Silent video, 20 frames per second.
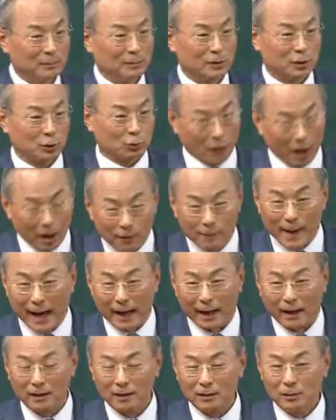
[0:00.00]
지도가고만
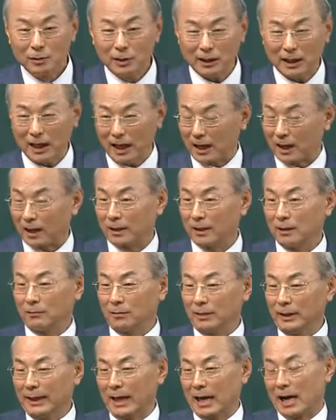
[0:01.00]
이렇게
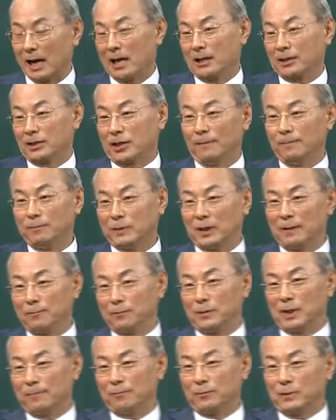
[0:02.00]
그러니까 점점
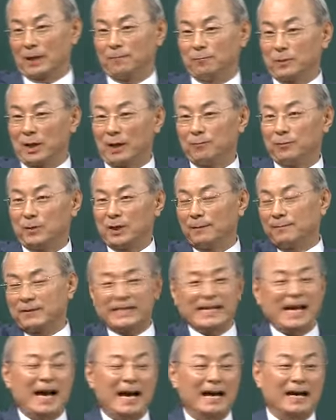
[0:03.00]
점점 점점
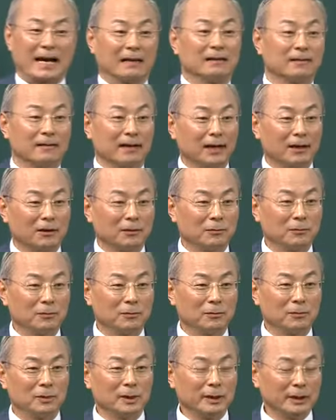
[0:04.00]
쌓아가는 거예요.
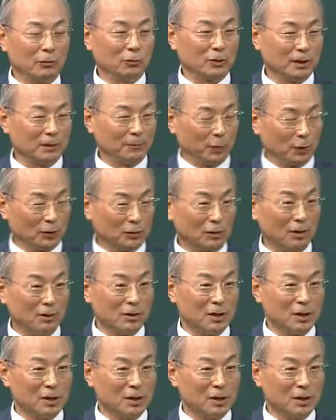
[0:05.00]
근데 우리는 보통